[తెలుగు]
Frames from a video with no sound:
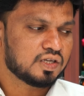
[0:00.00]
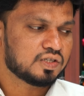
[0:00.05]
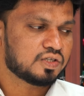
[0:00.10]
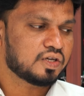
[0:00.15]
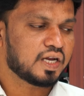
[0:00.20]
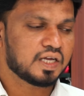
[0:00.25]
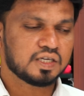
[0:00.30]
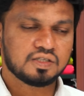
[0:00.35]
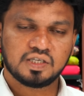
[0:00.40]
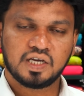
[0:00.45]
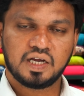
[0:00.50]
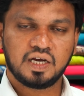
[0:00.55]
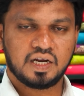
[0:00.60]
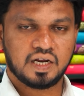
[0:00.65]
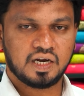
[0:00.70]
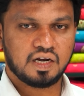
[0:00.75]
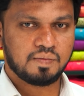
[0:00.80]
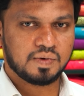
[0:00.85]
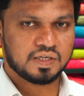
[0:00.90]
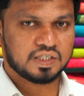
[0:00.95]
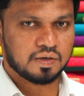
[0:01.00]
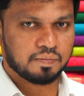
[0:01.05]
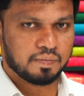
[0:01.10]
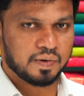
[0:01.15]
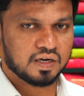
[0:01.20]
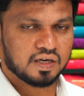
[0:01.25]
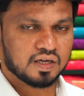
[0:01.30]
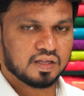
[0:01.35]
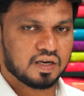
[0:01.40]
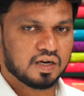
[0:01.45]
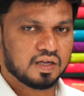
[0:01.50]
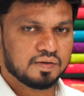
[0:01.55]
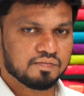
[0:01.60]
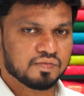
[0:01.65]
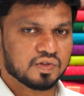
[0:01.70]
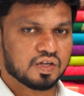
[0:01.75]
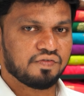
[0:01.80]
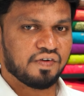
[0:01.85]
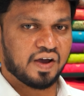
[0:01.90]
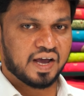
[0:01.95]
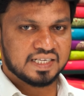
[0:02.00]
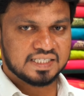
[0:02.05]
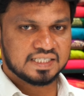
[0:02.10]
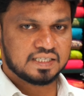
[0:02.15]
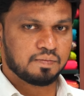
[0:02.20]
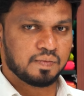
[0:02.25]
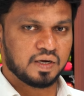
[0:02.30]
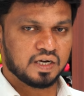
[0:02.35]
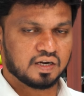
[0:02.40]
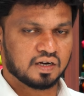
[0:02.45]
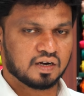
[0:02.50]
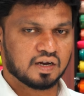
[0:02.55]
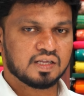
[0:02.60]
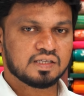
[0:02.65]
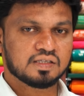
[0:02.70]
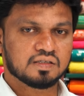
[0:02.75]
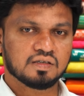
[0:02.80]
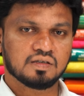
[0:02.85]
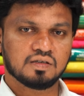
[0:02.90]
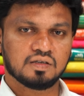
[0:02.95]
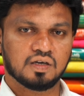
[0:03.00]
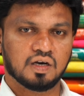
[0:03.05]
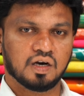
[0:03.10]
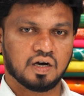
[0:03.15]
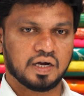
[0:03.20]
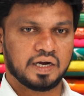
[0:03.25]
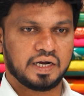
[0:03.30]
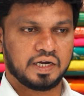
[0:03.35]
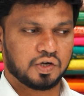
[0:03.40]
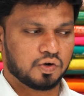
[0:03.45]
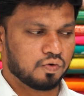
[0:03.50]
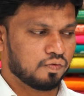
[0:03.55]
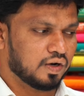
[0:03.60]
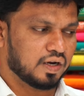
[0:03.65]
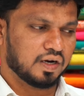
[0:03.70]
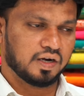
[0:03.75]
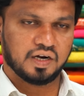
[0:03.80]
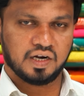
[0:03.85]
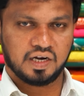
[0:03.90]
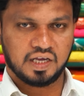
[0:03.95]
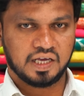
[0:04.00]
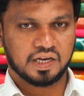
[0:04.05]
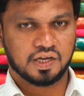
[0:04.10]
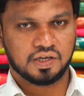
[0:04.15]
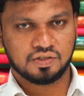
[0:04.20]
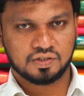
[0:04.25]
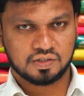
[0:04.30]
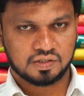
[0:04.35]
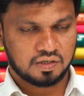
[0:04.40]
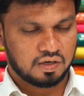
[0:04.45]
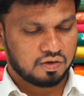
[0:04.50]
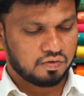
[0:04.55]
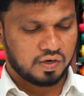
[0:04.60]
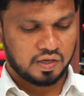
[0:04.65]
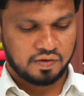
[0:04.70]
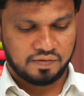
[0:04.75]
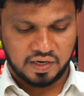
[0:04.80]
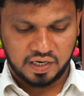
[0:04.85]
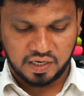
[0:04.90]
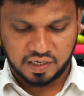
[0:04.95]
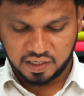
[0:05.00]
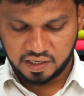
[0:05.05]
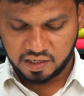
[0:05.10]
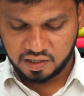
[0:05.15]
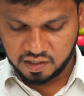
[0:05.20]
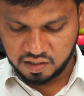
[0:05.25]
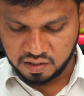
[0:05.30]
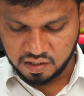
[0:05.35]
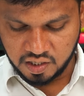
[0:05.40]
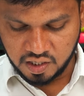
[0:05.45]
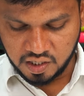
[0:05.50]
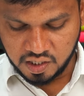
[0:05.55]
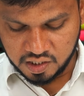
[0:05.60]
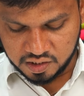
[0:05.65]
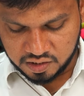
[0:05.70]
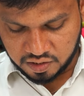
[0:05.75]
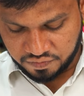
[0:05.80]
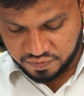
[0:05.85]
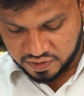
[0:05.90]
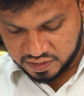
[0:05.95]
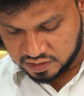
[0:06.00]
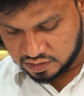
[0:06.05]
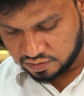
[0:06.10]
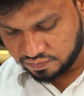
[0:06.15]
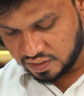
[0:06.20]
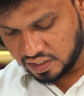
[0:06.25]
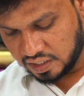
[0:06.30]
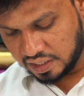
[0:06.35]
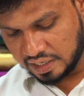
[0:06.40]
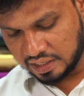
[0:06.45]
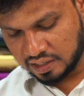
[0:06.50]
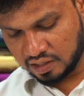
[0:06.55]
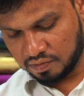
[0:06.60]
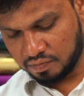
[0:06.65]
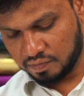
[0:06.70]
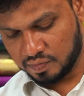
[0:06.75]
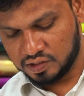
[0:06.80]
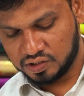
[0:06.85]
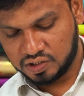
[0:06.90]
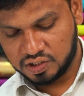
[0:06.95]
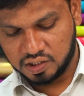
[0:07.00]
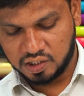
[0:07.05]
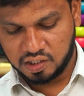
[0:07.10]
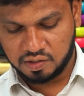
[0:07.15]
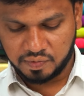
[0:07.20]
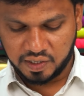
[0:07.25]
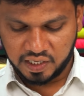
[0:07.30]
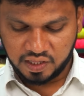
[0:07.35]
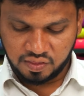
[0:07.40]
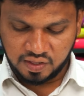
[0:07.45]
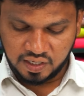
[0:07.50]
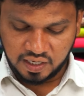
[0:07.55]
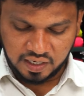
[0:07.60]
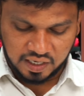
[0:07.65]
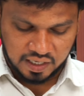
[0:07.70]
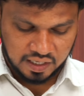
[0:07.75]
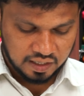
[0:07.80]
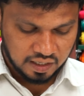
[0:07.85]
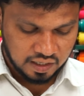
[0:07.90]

సో ఈరోజు ఏంటంటే మీకు చెప్పాను కదండి ఫ్యాన్సీ మెటీరియల్స్ ట్వెల్వ్ హండ్రెడ్ ఈ రేంజెస్లో ఉండే వెరైటీ అని సో ఫస్ట్ వన్ ఇలాగా మంచి మెహందీ గ్రీన్